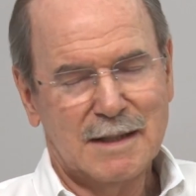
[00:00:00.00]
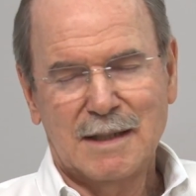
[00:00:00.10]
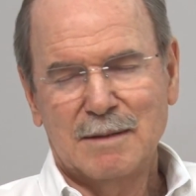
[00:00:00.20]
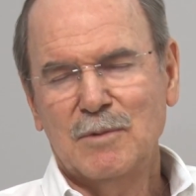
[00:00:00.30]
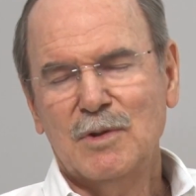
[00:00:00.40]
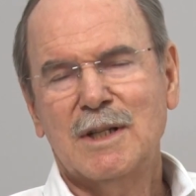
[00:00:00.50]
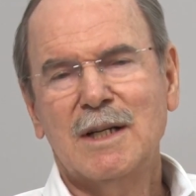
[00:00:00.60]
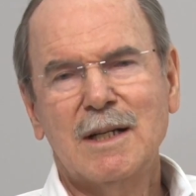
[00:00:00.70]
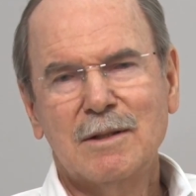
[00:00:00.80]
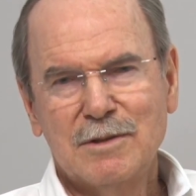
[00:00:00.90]

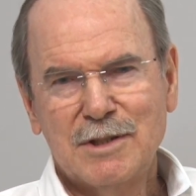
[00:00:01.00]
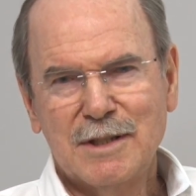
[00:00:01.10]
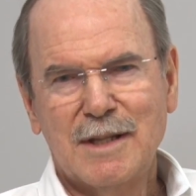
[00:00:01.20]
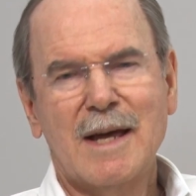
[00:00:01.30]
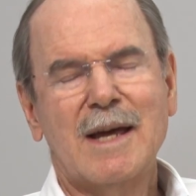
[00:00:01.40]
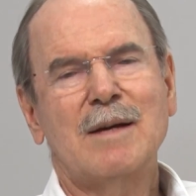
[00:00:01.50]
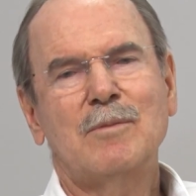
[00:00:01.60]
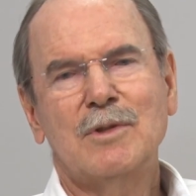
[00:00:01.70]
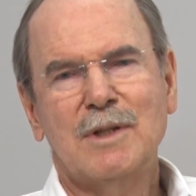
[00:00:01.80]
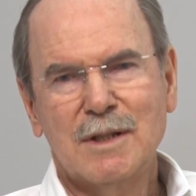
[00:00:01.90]
mudando de ideia,
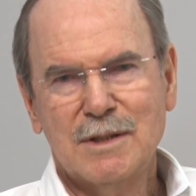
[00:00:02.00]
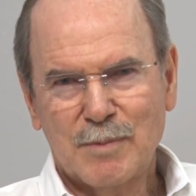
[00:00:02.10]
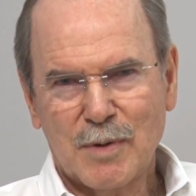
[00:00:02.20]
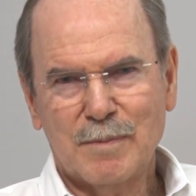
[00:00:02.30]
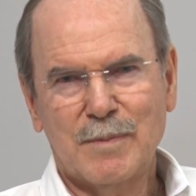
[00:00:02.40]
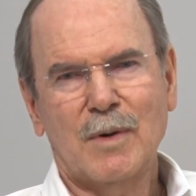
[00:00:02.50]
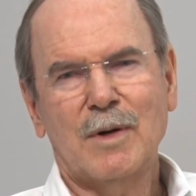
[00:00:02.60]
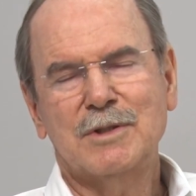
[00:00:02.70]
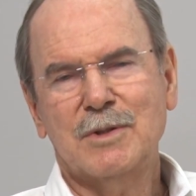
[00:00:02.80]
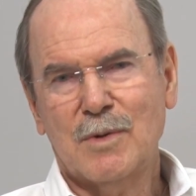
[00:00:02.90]
mudando de
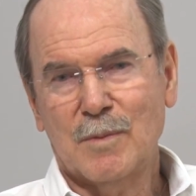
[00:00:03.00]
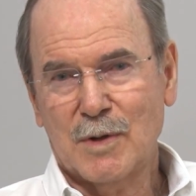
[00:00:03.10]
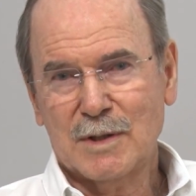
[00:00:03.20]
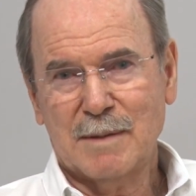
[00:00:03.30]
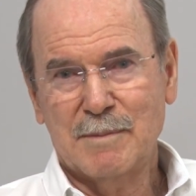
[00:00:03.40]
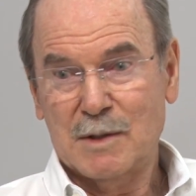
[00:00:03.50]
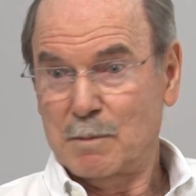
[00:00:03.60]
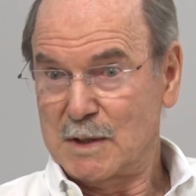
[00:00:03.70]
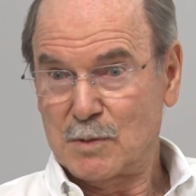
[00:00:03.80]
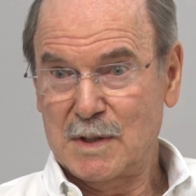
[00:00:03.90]
propósito, de comportamento.
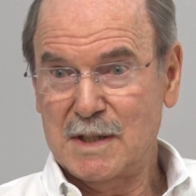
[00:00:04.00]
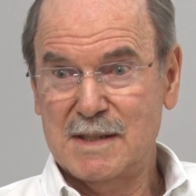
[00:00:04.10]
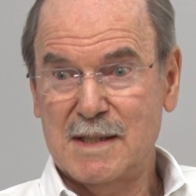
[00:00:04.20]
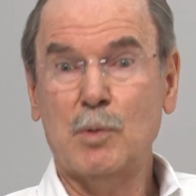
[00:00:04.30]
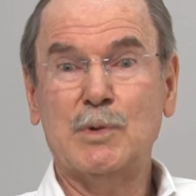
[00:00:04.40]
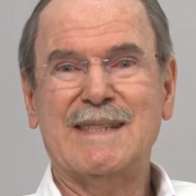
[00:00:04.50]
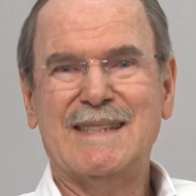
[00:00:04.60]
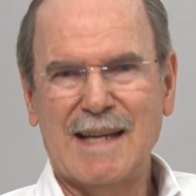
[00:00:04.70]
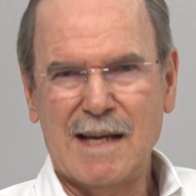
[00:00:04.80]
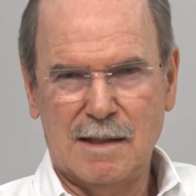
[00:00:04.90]
Mas quando a gente diz eu
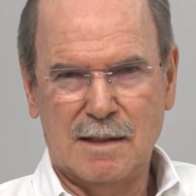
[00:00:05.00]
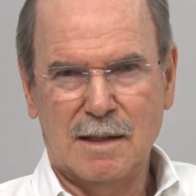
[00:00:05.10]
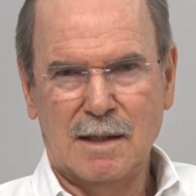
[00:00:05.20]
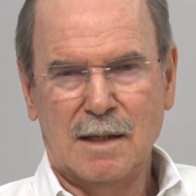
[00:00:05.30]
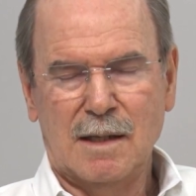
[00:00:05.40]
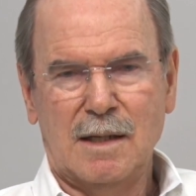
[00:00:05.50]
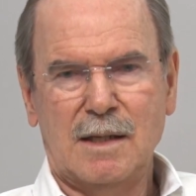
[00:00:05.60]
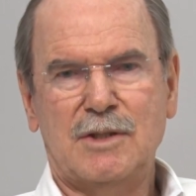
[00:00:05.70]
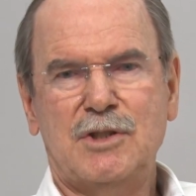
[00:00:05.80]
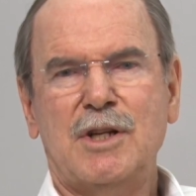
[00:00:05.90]
sei e
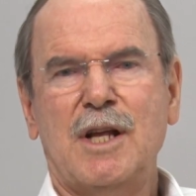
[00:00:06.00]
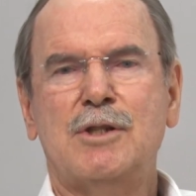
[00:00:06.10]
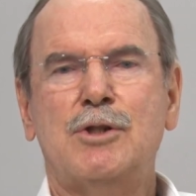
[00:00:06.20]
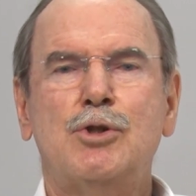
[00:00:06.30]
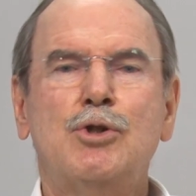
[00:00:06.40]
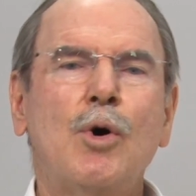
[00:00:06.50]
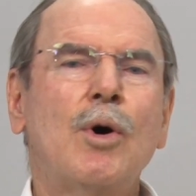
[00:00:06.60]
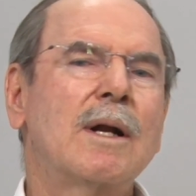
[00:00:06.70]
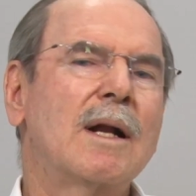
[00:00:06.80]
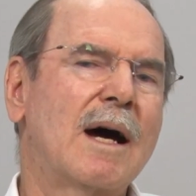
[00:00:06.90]

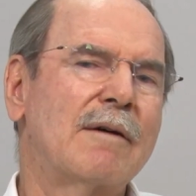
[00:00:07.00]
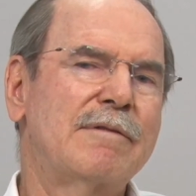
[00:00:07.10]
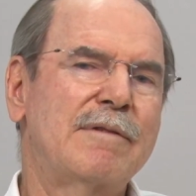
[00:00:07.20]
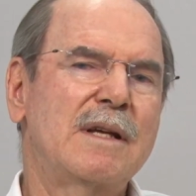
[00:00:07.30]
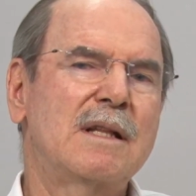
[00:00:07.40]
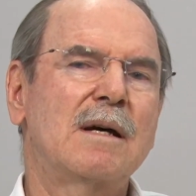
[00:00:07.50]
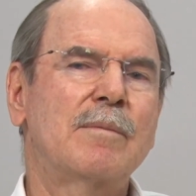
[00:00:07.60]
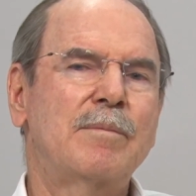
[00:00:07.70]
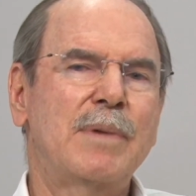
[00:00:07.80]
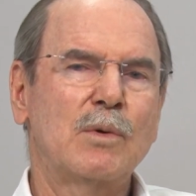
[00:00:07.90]
direciona a vida
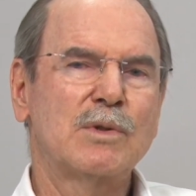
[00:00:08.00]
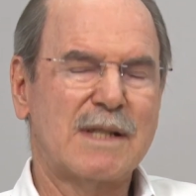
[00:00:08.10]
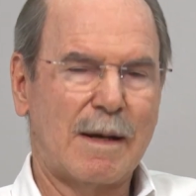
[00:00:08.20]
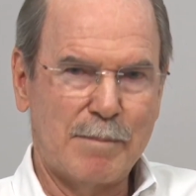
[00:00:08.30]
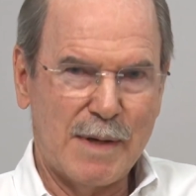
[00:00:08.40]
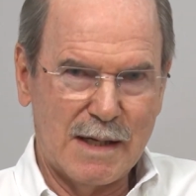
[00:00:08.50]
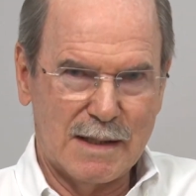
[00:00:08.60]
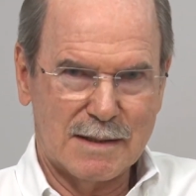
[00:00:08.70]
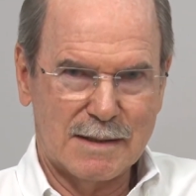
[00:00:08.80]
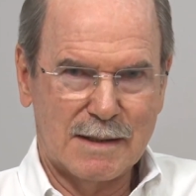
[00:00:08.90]
pelo
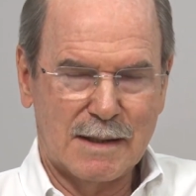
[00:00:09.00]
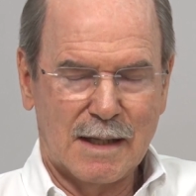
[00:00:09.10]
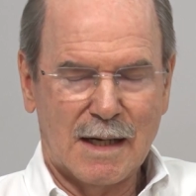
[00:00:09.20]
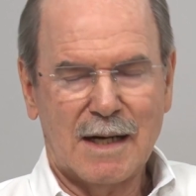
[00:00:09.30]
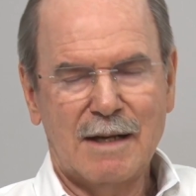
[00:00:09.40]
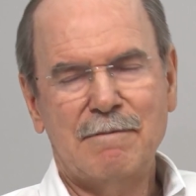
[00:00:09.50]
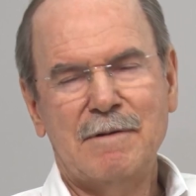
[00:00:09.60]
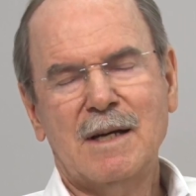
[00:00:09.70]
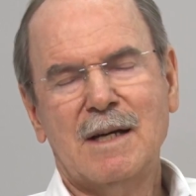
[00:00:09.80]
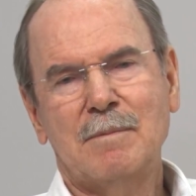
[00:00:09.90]
saber, aí
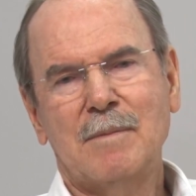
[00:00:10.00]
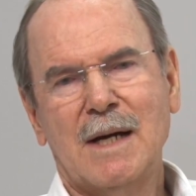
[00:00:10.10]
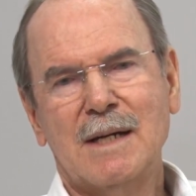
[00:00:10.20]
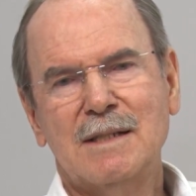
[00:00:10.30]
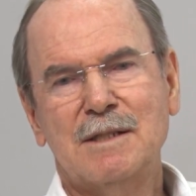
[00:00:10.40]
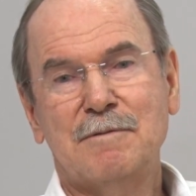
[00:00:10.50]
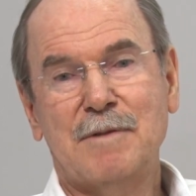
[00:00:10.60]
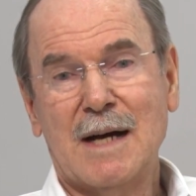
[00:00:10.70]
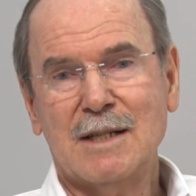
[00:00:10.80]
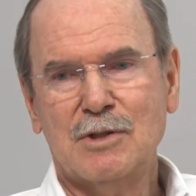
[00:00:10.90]
fica mais
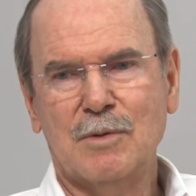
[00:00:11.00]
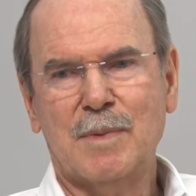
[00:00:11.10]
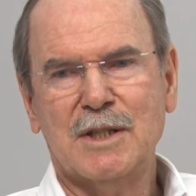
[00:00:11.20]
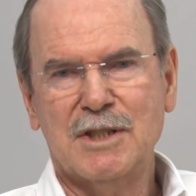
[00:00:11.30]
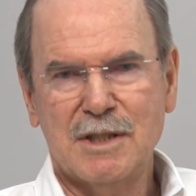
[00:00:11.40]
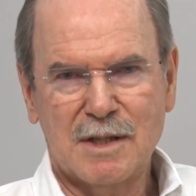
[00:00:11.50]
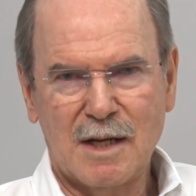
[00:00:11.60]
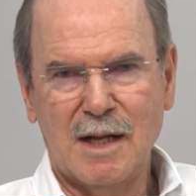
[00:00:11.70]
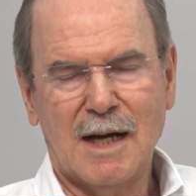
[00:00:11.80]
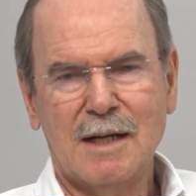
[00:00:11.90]
fácil para a gente
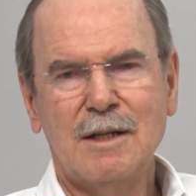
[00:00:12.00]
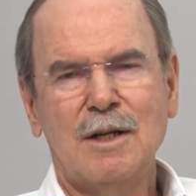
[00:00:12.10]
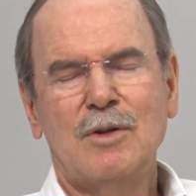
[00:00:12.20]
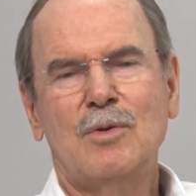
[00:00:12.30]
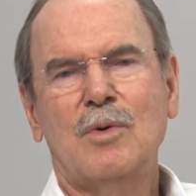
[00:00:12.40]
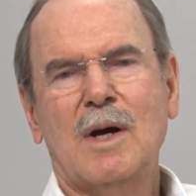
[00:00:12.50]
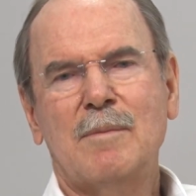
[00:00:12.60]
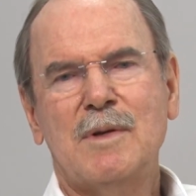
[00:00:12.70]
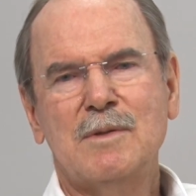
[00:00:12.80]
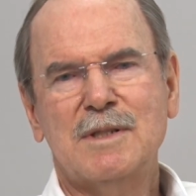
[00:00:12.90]
trilhar no
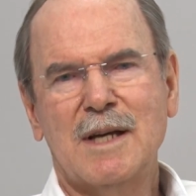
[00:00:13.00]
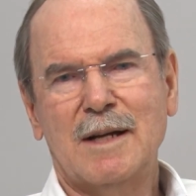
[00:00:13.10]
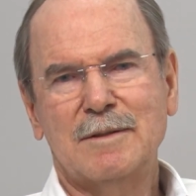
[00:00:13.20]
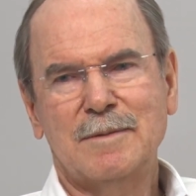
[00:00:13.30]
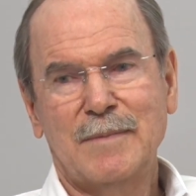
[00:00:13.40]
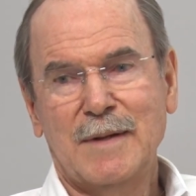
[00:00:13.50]
caminho certo.